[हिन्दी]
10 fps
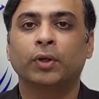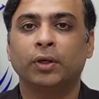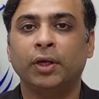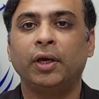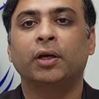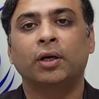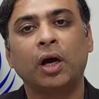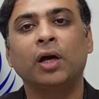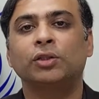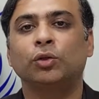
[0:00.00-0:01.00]
ये
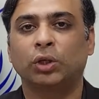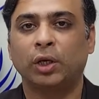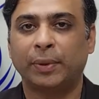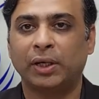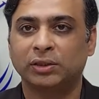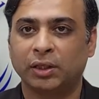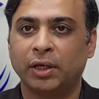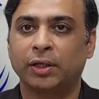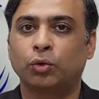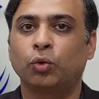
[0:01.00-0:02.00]
कहाँ से उनके पास आए
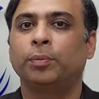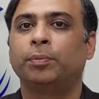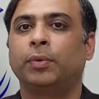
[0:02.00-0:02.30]
हैं ये कोई